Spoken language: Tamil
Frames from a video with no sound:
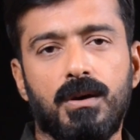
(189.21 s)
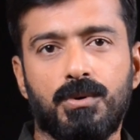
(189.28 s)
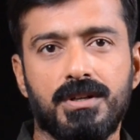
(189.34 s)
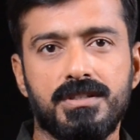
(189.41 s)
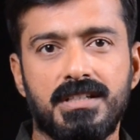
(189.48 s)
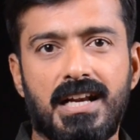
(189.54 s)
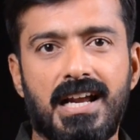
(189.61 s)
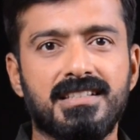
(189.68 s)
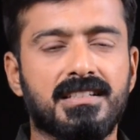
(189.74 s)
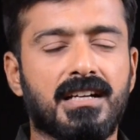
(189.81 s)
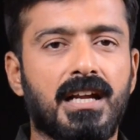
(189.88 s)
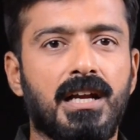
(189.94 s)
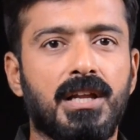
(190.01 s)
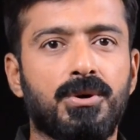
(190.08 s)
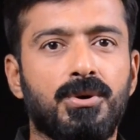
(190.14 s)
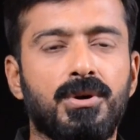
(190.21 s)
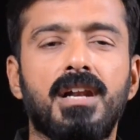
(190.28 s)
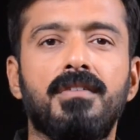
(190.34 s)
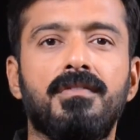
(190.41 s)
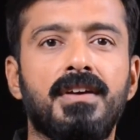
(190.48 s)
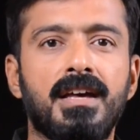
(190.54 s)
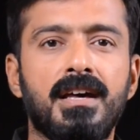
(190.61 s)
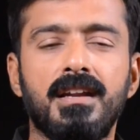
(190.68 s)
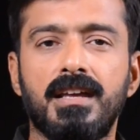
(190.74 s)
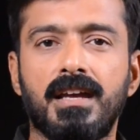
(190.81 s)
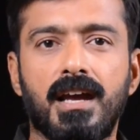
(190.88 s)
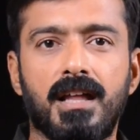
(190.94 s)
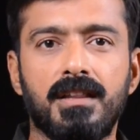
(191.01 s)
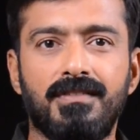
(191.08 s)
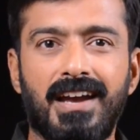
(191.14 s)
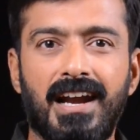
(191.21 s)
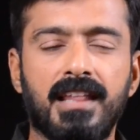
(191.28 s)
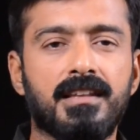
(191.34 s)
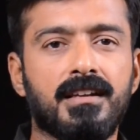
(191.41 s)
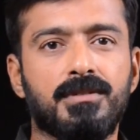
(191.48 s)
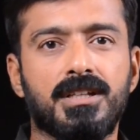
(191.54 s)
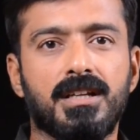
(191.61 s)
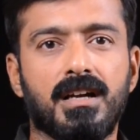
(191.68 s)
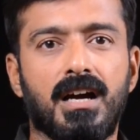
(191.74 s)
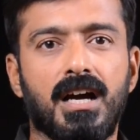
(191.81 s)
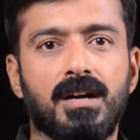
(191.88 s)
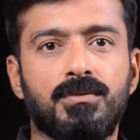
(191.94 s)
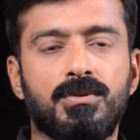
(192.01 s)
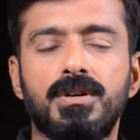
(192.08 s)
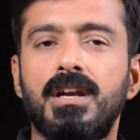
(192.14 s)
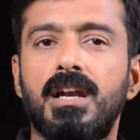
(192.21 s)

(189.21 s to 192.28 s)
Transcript: ஒரு ஜெராக்ஸ் கடையிலையோ இல்ல வேறு எங்கேயாவது வேலை தேடுவதற்காகவோ